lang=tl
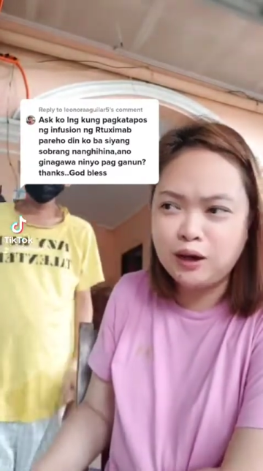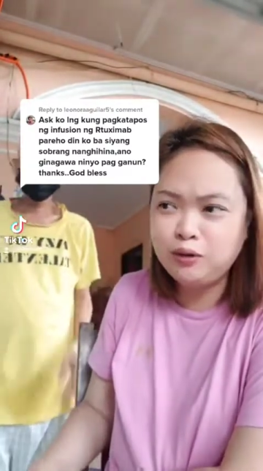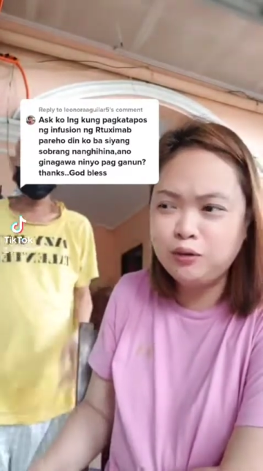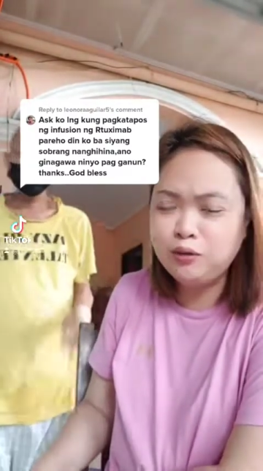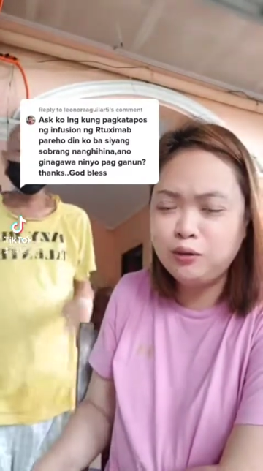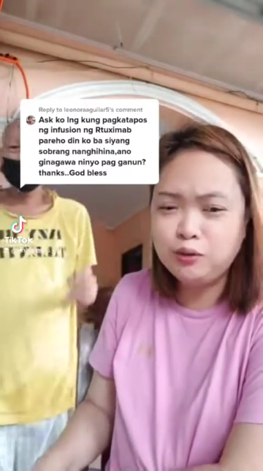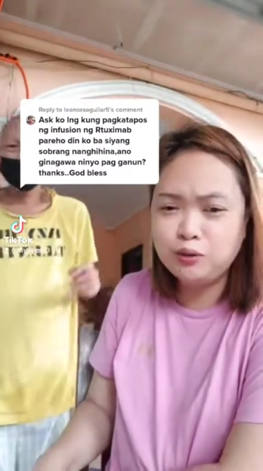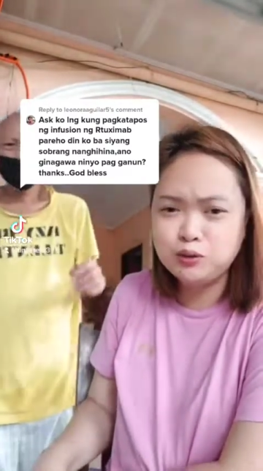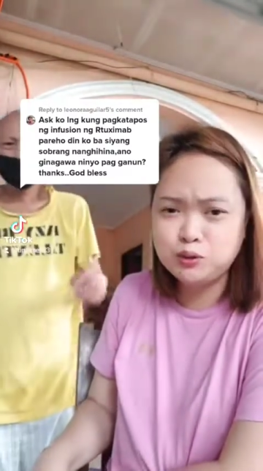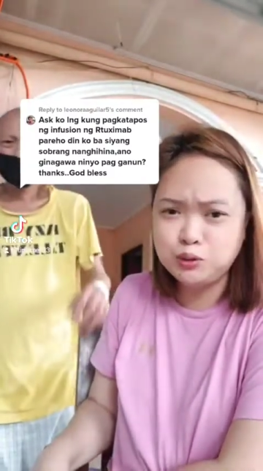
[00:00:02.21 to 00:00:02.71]

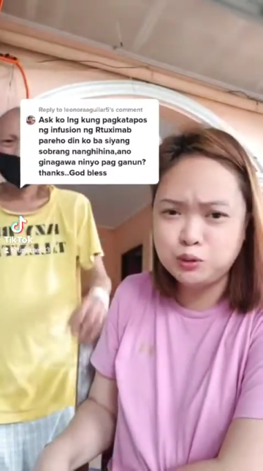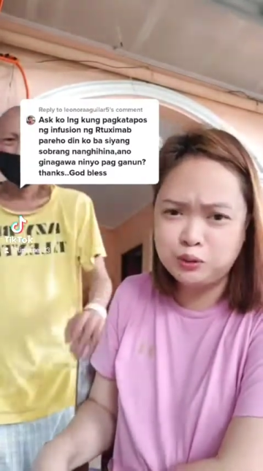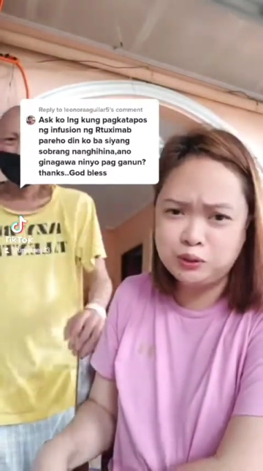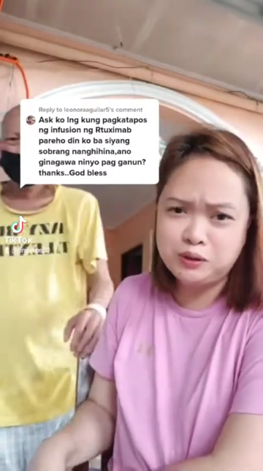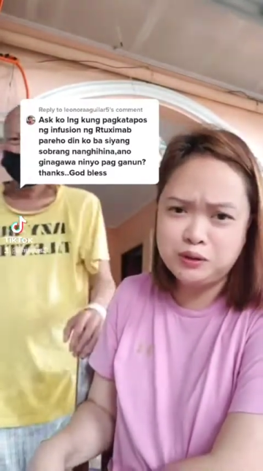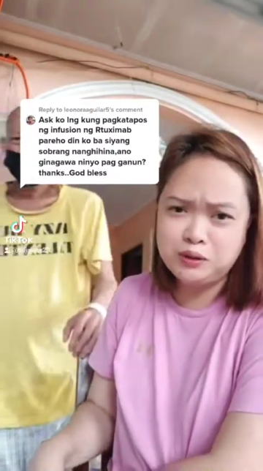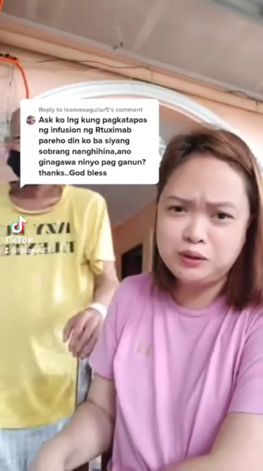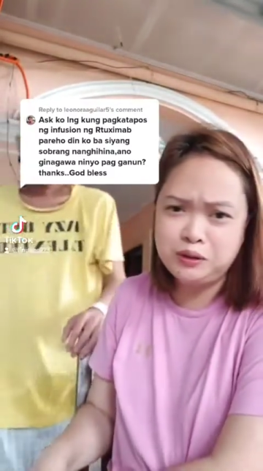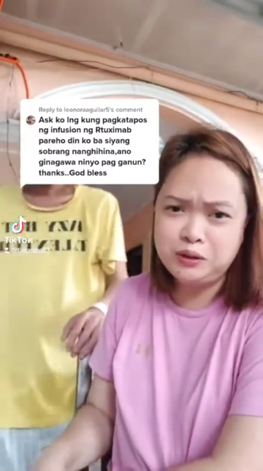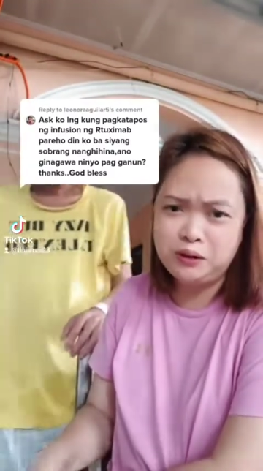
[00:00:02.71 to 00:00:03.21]
Ano,
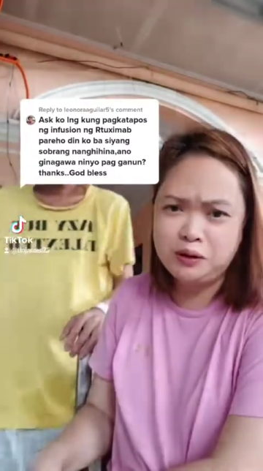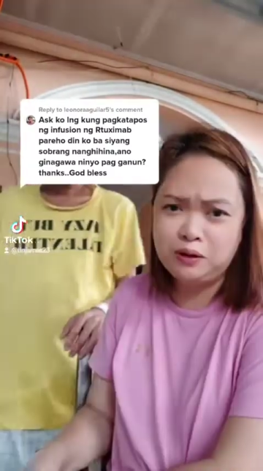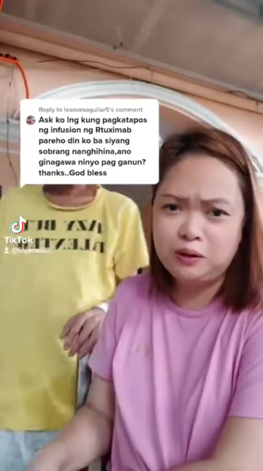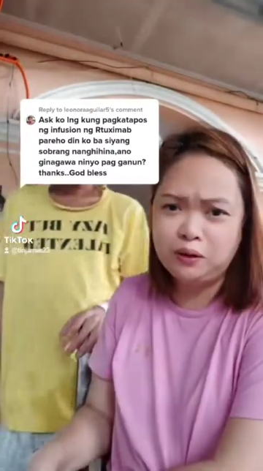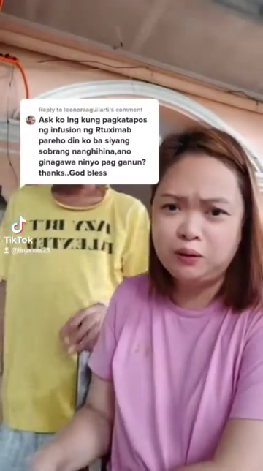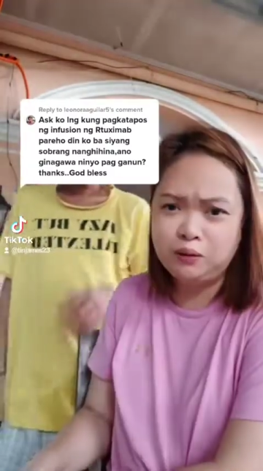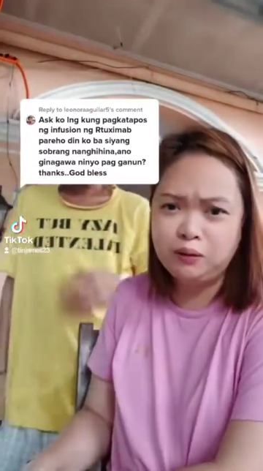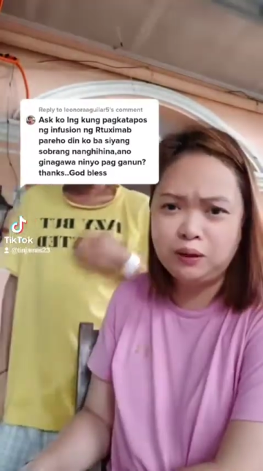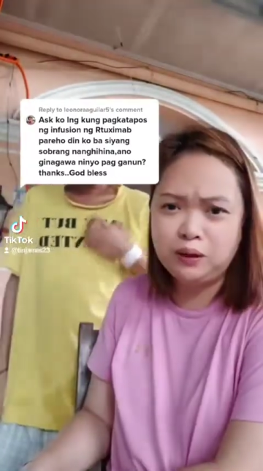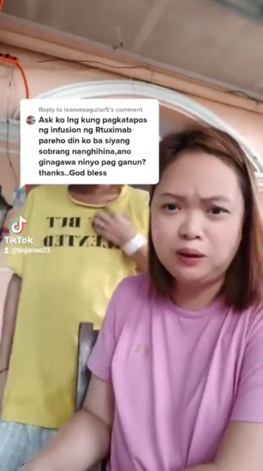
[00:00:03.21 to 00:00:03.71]
sorry, ngayon lang
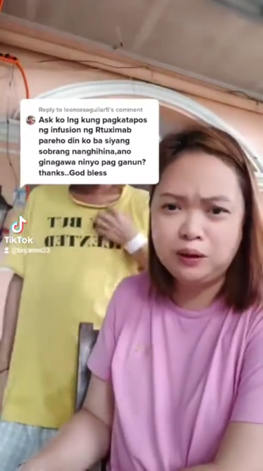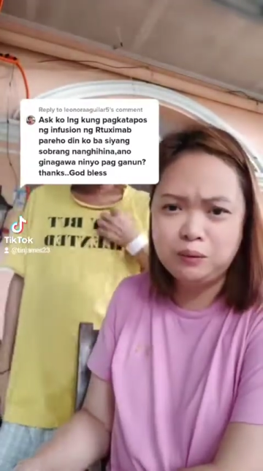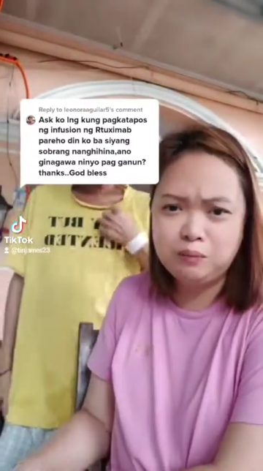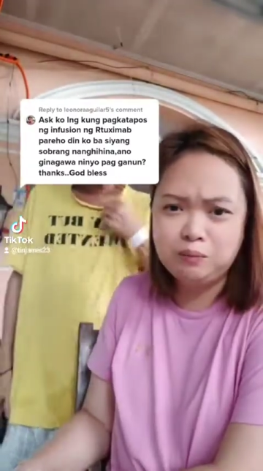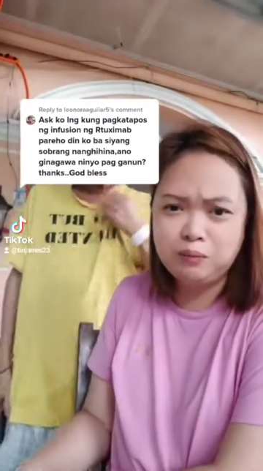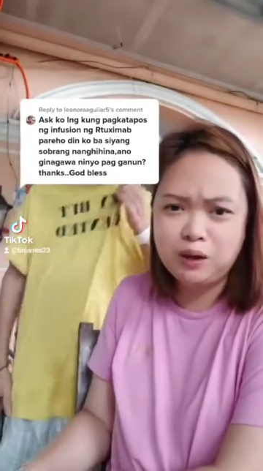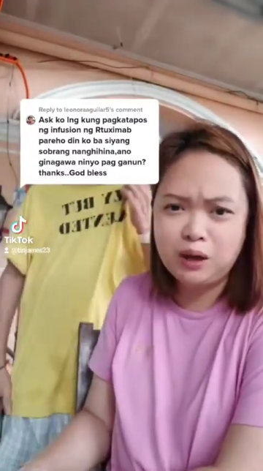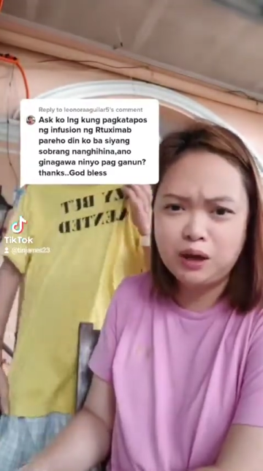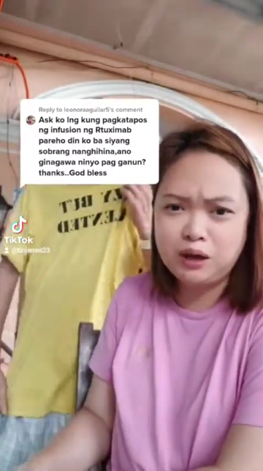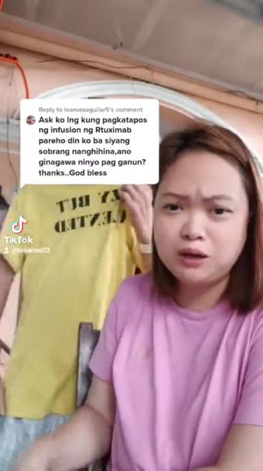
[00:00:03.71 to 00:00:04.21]
ako nakareply.
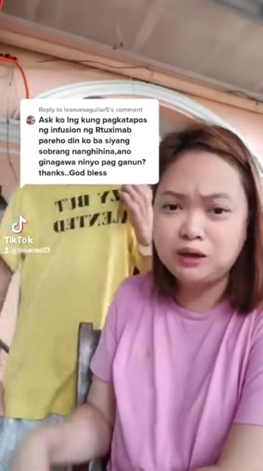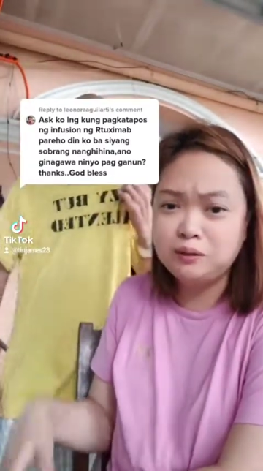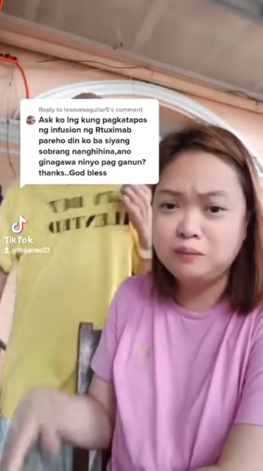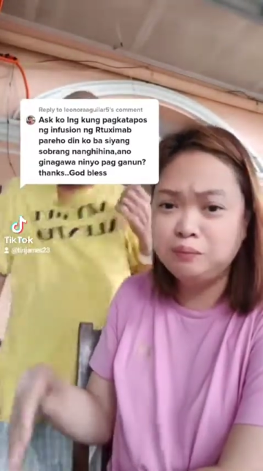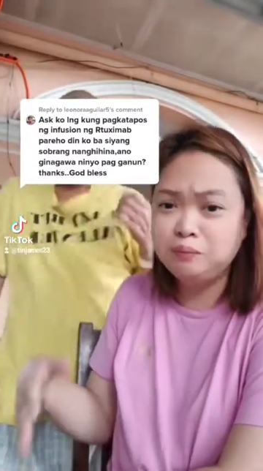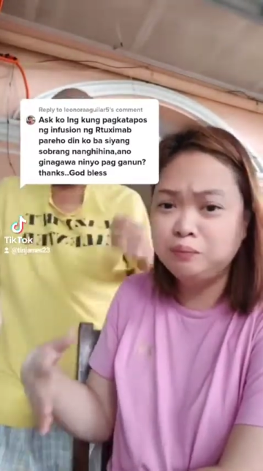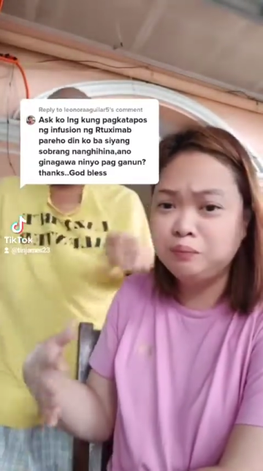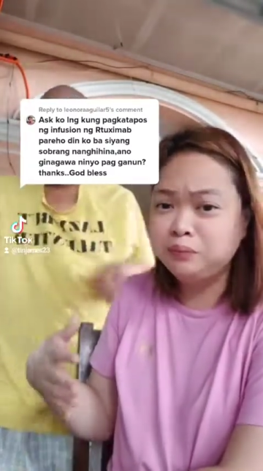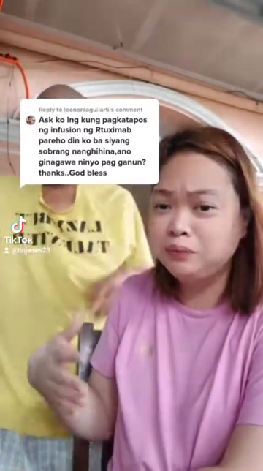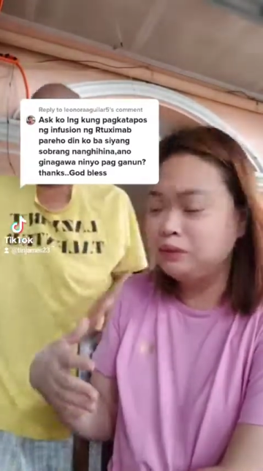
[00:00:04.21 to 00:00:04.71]
Bakit ano
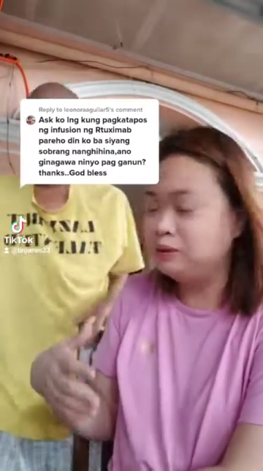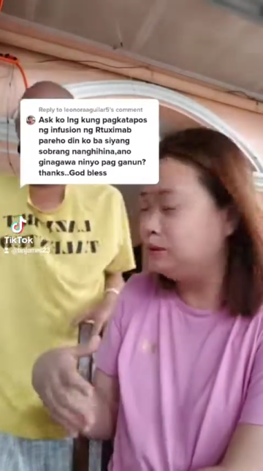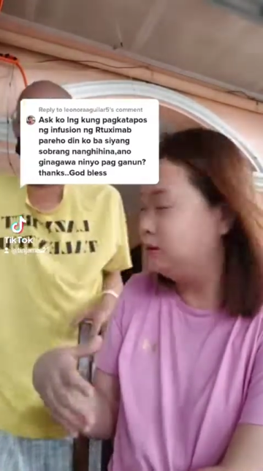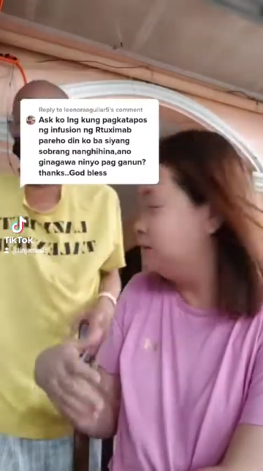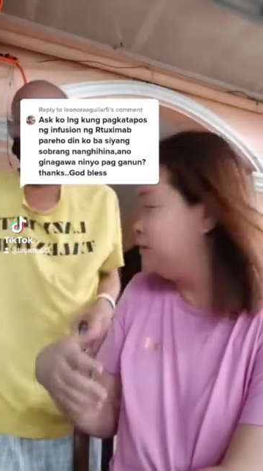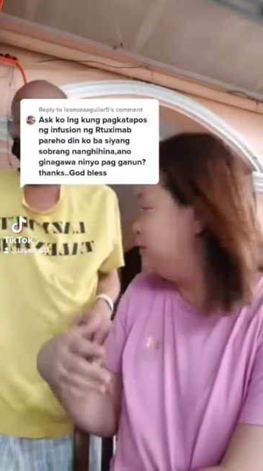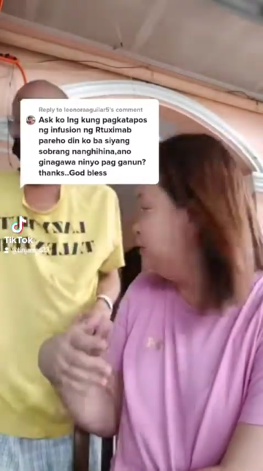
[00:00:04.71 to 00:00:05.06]
nakabiligo?